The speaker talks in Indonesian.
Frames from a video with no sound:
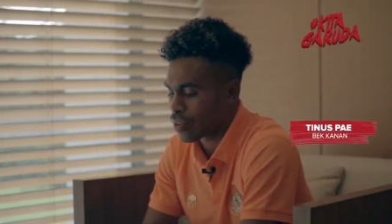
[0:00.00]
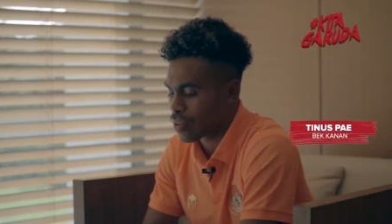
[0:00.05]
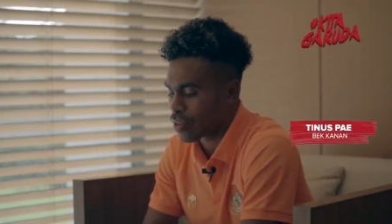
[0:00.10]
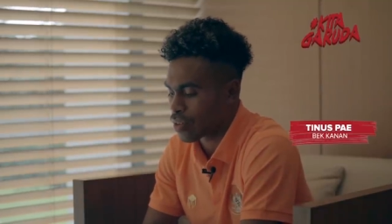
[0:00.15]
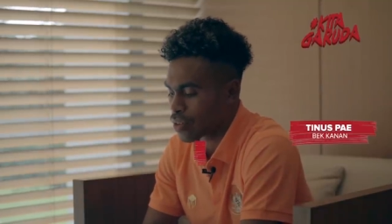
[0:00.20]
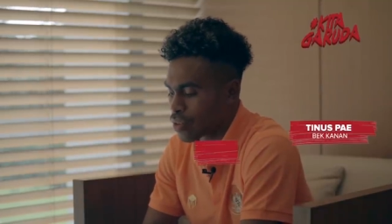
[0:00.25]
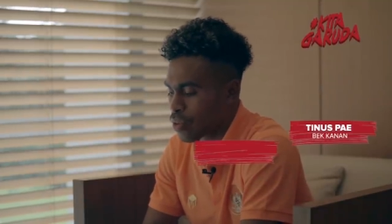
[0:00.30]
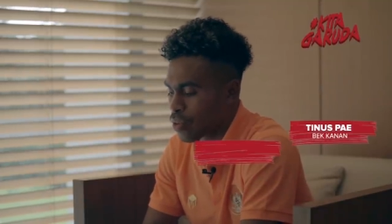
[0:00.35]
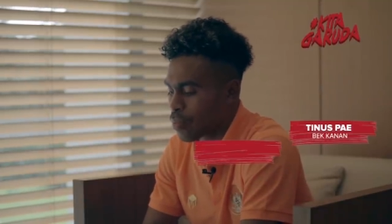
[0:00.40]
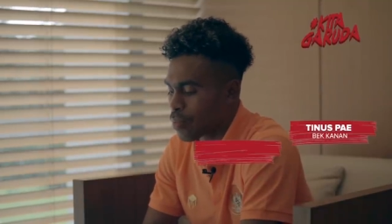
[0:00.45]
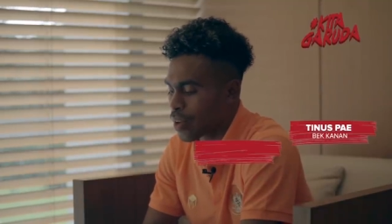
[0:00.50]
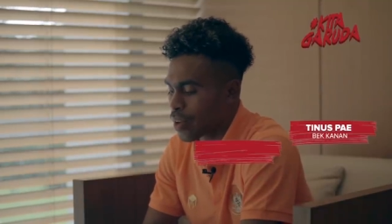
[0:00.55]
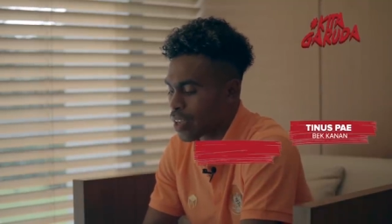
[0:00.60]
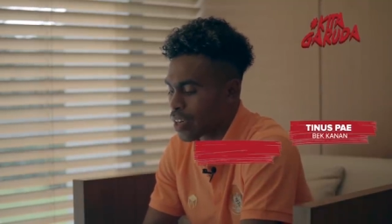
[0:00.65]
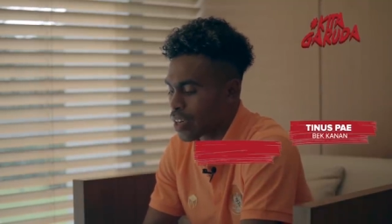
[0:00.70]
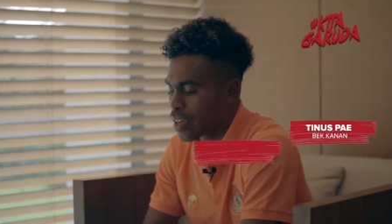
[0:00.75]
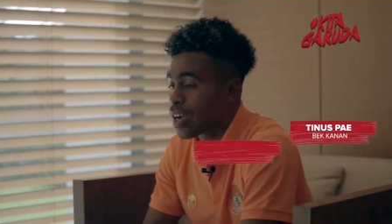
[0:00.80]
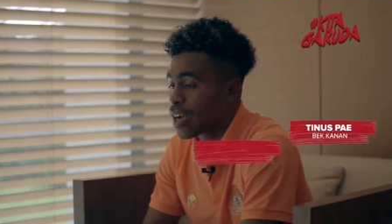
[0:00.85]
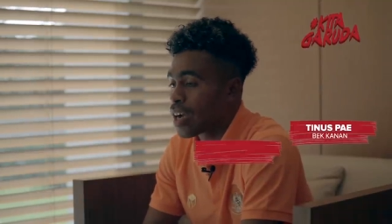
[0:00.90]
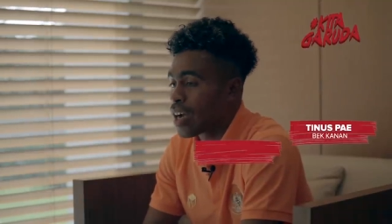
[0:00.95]
stopper
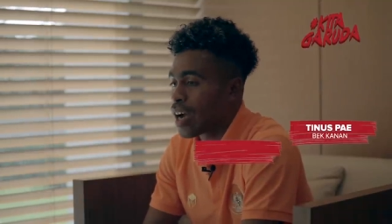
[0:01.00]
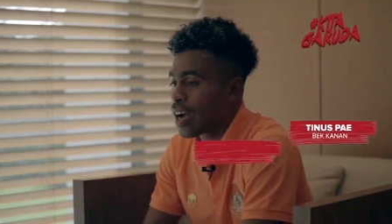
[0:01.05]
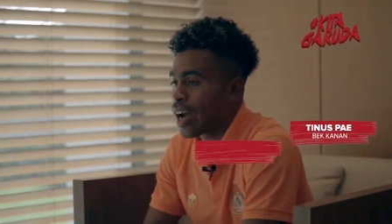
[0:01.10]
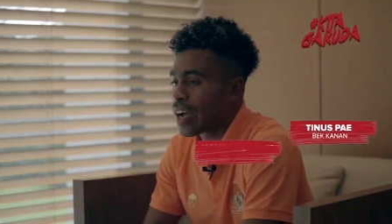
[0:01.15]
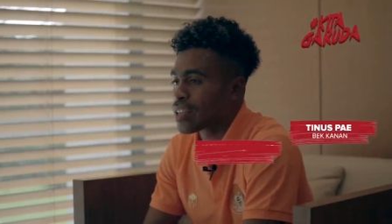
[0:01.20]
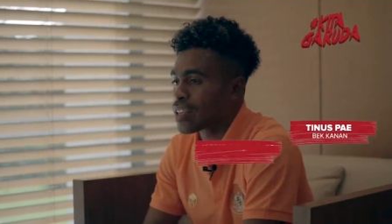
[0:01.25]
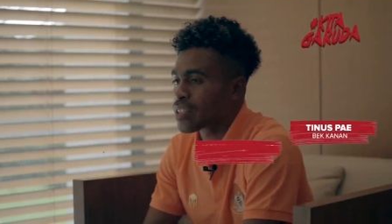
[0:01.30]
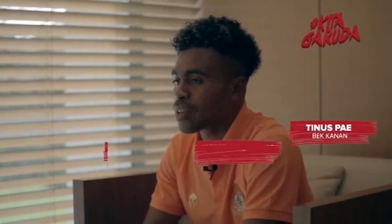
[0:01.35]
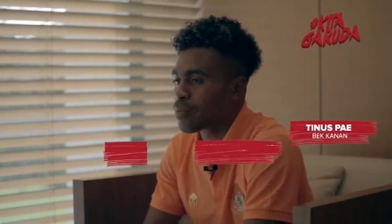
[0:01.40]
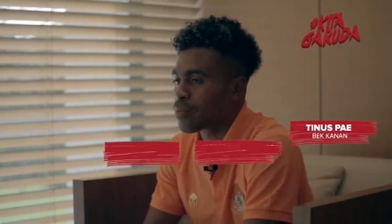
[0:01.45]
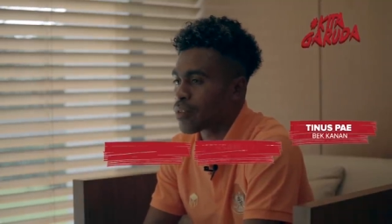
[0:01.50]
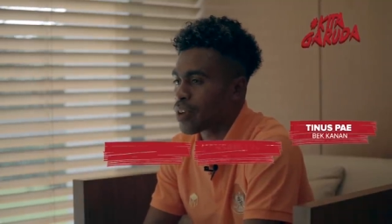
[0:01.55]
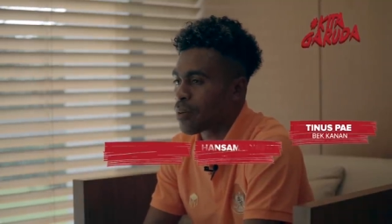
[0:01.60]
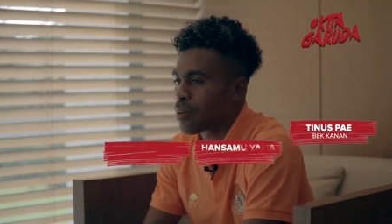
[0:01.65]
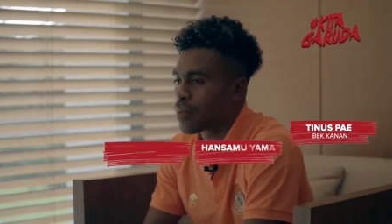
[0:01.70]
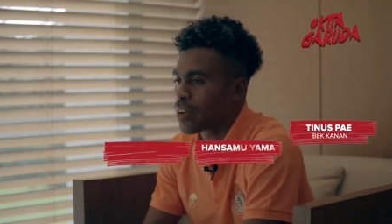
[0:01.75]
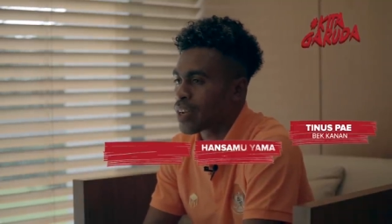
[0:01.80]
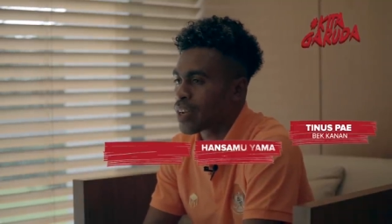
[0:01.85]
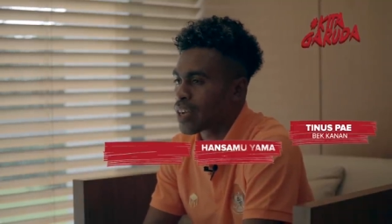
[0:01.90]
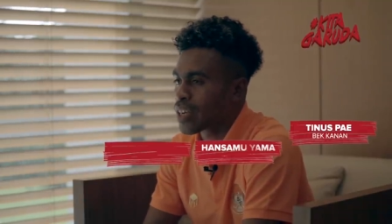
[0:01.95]
Hansa
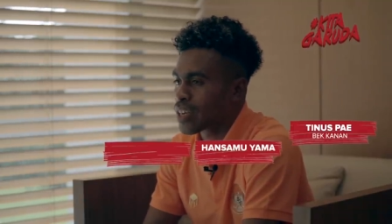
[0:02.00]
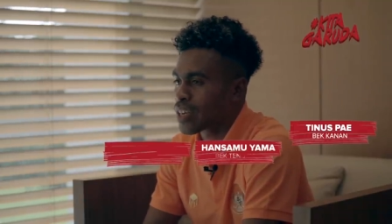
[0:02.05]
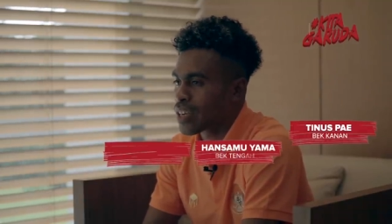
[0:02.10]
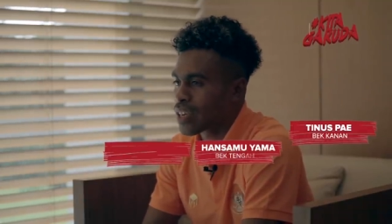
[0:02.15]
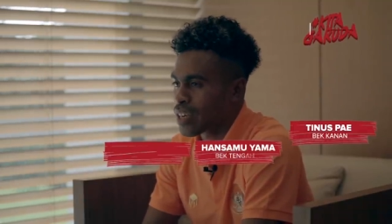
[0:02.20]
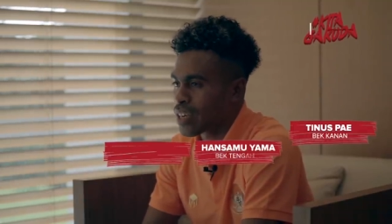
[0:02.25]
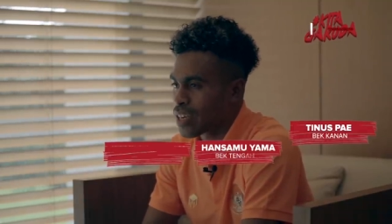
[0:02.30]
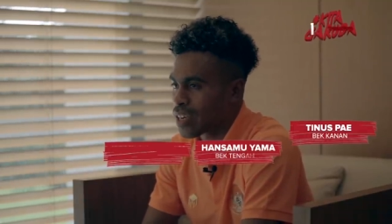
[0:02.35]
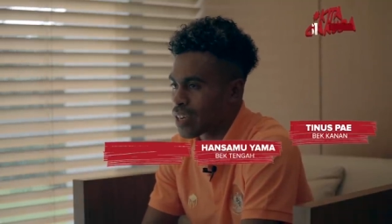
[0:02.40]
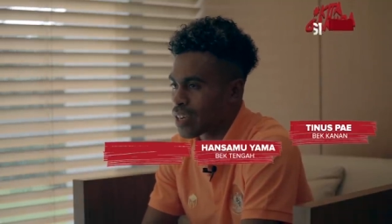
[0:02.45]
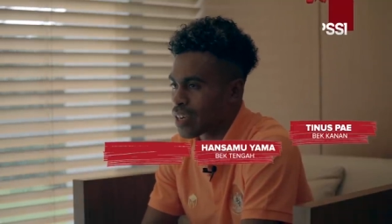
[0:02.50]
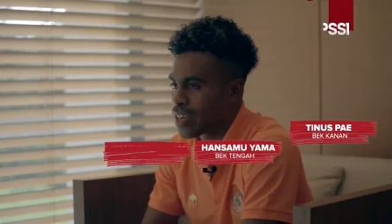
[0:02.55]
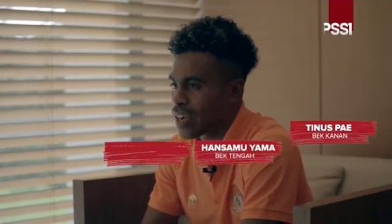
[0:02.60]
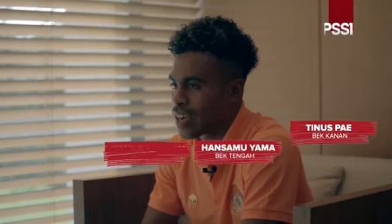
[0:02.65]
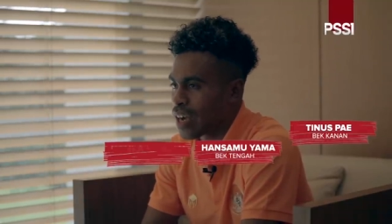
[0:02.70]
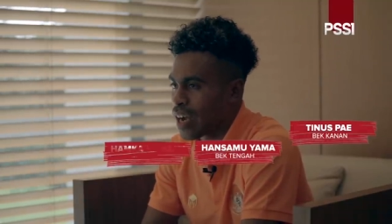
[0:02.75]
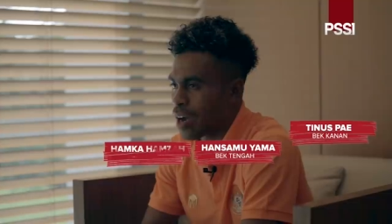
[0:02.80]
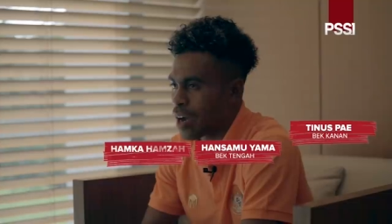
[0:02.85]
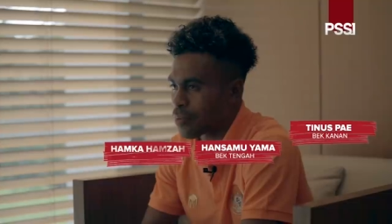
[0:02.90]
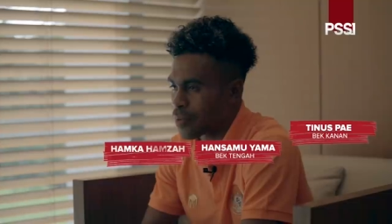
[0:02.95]
Muyama dengan
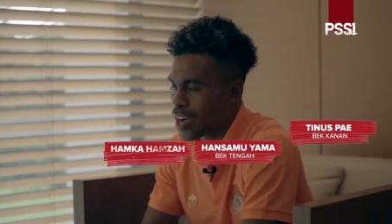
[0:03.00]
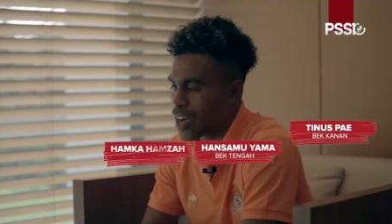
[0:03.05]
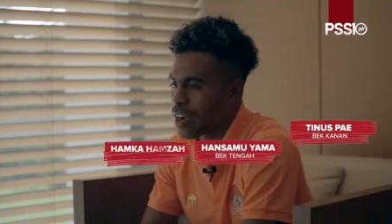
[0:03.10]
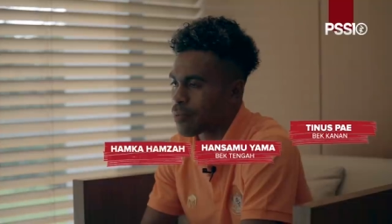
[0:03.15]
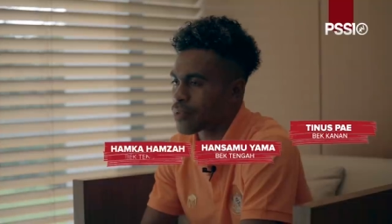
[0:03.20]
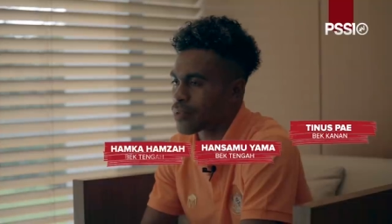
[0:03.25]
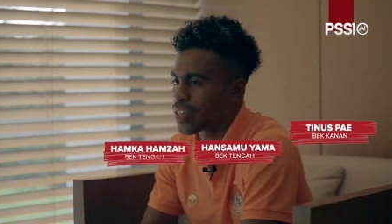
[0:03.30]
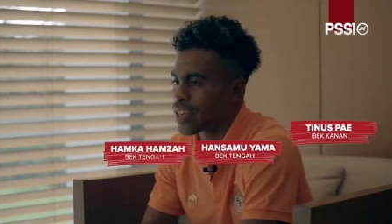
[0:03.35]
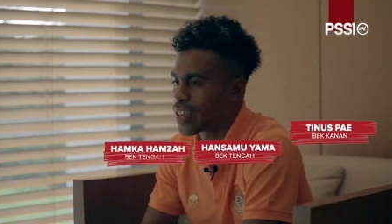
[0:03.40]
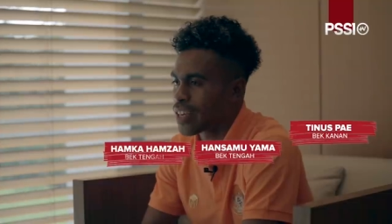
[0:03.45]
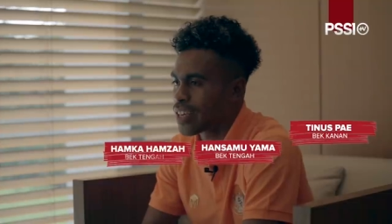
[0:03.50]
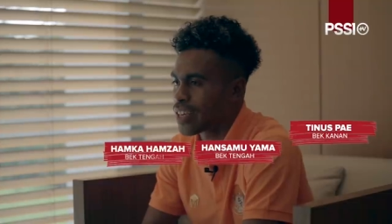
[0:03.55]
Hamka Hamsa.